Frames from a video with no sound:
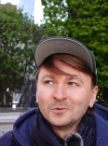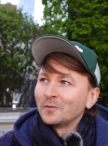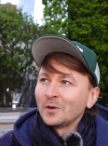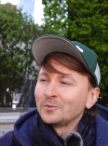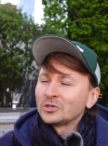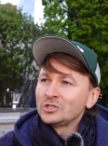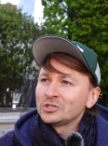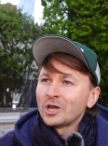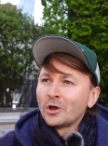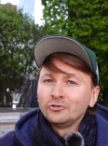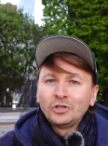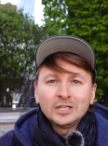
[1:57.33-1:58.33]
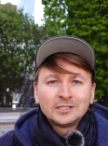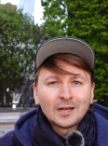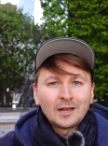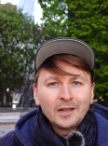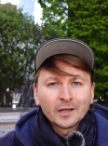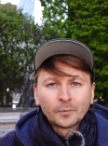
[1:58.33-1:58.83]
я даже не знаю,
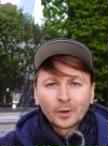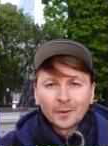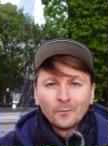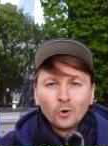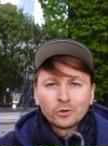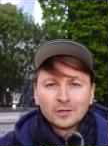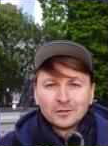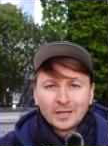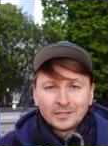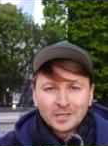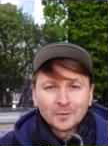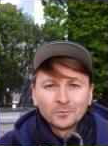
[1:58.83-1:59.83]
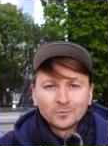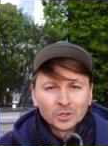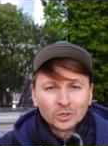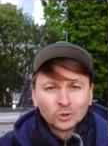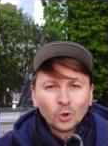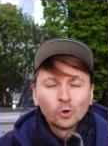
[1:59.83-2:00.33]
30 лет поработать над тем
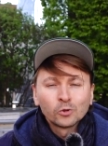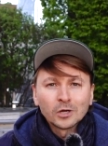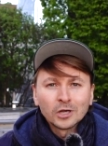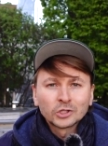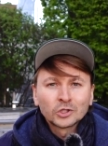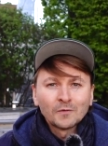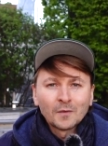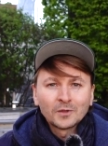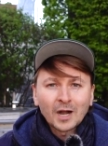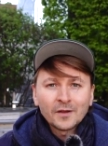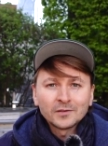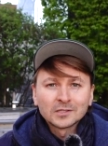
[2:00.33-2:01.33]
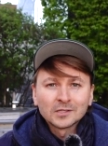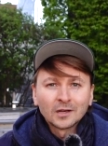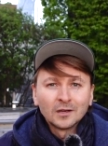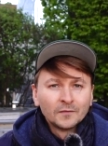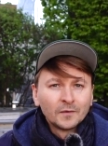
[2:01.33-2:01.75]
э, долго, что вам нравится.